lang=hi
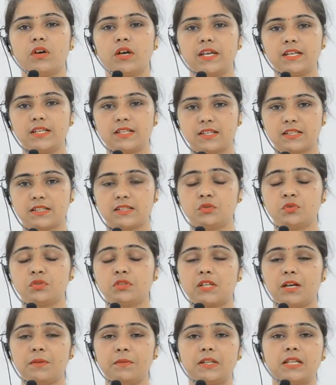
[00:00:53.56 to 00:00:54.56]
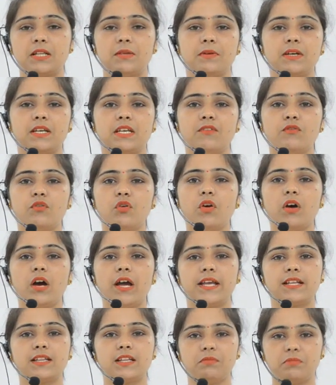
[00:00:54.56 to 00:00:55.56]
इस उसका मतलब है कि वो
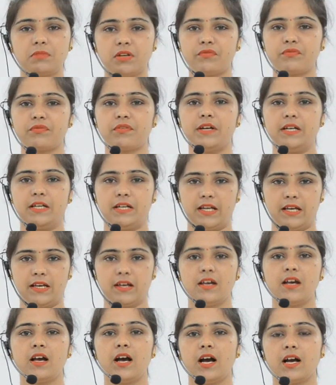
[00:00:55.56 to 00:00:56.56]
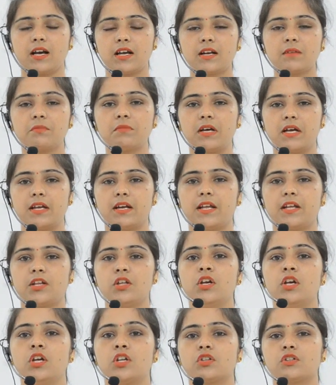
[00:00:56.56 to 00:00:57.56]
एकदम डिफरेंट है अगर हम कर रहे हैं
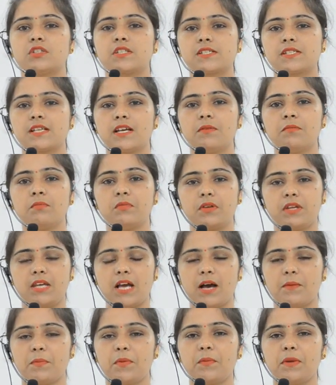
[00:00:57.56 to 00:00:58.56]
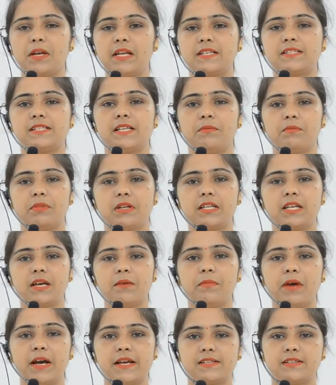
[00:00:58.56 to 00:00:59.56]
तो जैसे अब यहाँ पे मैंने एग्जांपल दिया
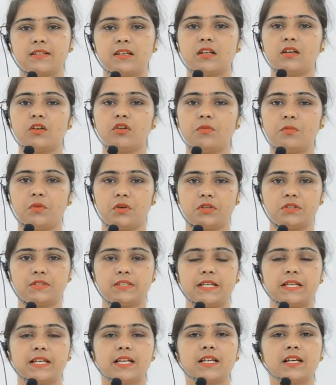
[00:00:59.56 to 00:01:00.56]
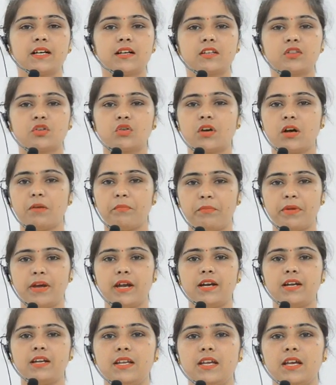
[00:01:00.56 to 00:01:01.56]
बाइसिकल और मोटरसाइकिल का तो
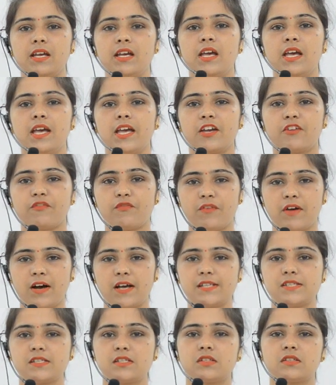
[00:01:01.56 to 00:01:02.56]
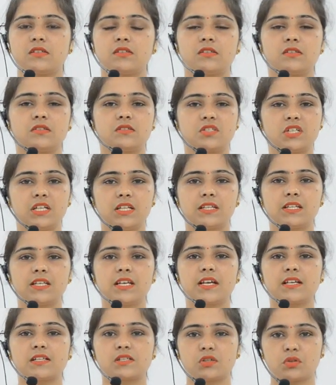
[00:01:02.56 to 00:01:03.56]
कंपेयर है एक फास्ट चलती
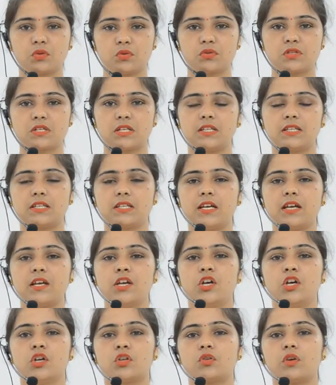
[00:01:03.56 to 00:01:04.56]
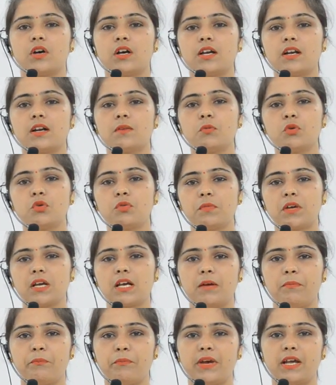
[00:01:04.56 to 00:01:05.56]
है एक स्लो चलती है तो अगर हम उनमें
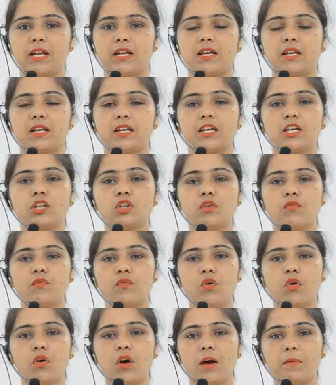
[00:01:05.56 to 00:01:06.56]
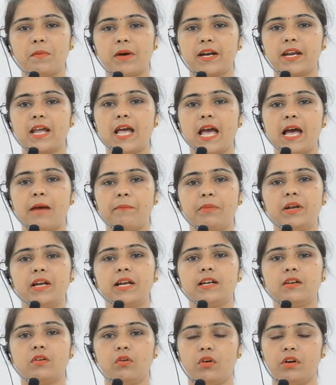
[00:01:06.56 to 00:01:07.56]
कंपेयर करेंगे तो वो हमारे एप्पल
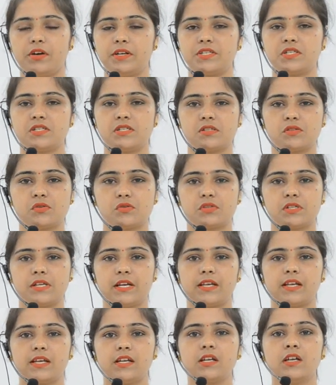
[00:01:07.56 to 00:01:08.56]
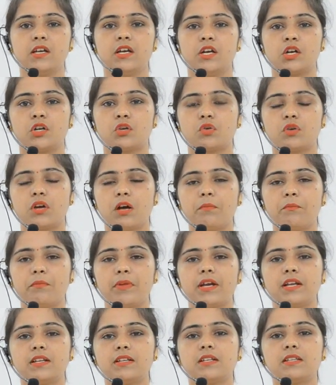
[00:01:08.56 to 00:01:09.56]
एंड ऑरेंजेस हो जाएंगे टू
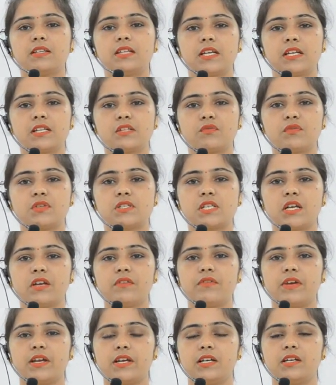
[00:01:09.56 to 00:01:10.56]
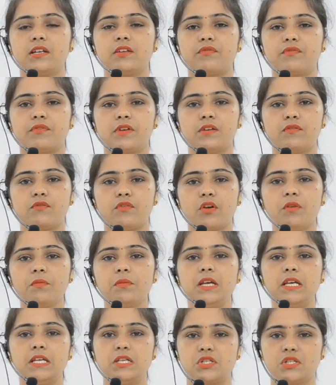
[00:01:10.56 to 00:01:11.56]
कंपेयर द थिंग्स विच आर वेरी डिफरेंट फ्रॉम
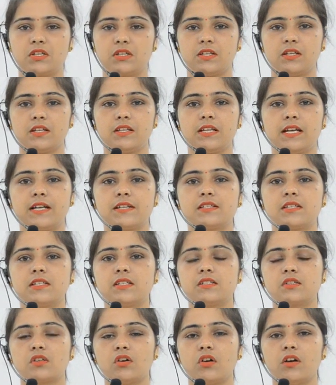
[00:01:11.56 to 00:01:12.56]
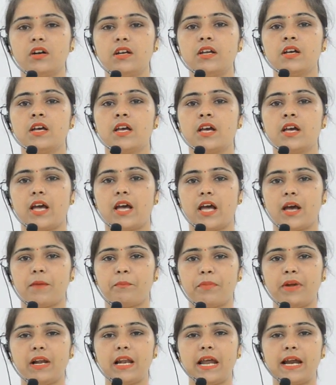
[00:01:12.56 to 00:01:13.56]
ईच अदर दैट इज़ कॉल्ड
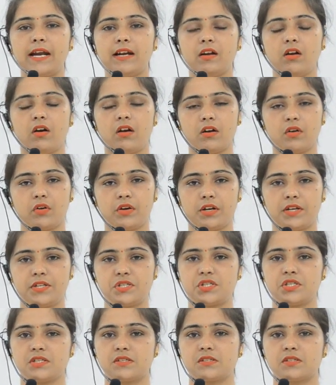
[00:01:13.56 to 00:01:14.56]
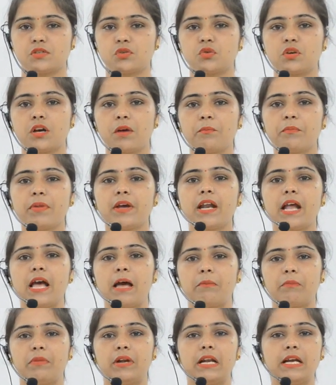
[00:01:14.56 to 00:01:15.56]
एप्पल एंड ऑरेंजेस टू कंपेयर
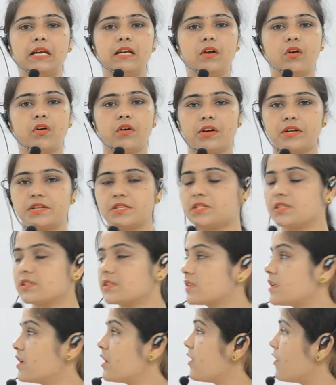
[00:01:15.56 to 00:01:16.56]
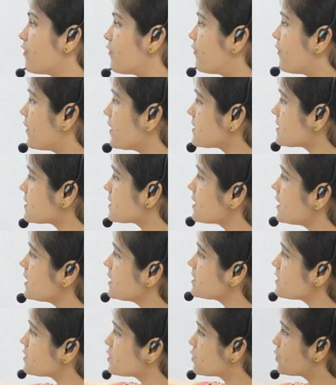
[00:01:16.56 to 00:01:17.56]
एप्पल एंड ऑरेंजेस फर्स्ट
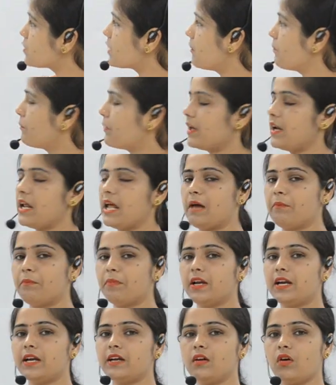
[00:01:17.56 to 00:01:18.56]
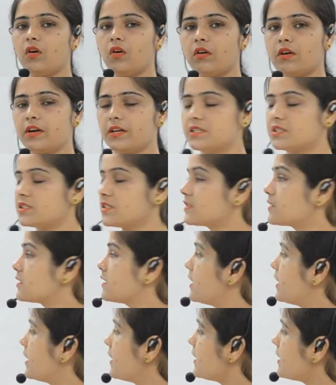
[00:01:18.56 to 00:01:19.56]
इज़ टू कंपेयर एप्पल एंड ऑरेंजेस
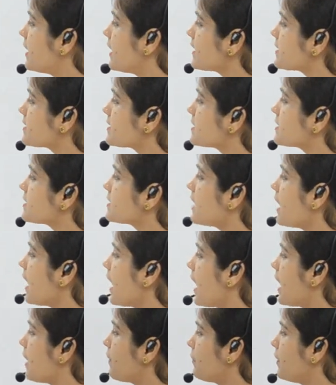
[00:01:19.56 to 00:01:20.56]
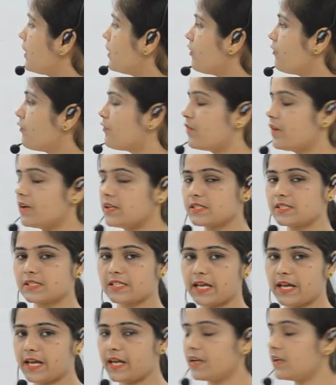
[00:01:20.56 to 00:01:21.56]
नेक्स्ट इज़ द एप्पल ऑफ वन
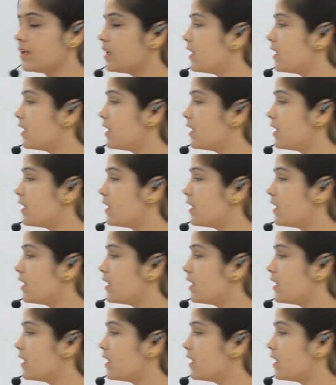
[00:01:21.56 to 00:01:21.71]
साइड